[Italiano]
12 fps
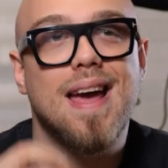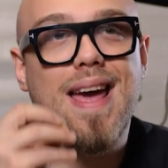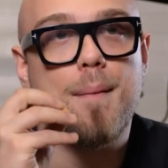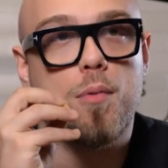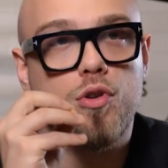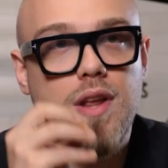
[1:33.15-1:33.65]

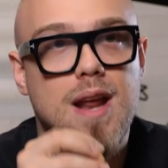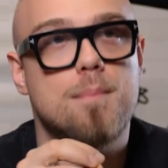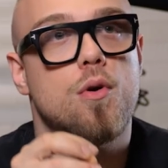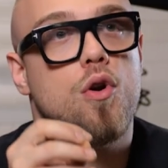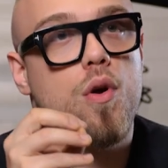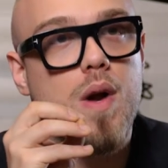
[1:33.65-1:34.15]
che
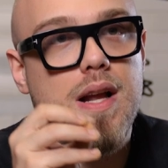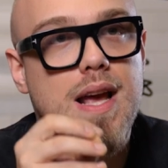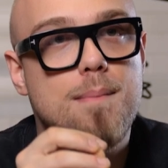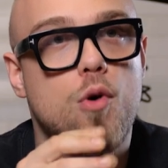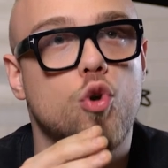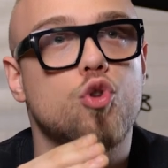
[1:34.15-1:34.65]
potrebbero in
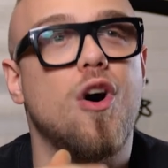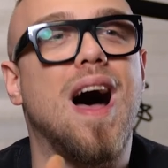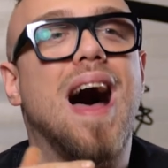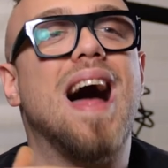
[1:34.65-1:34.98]
qualche modo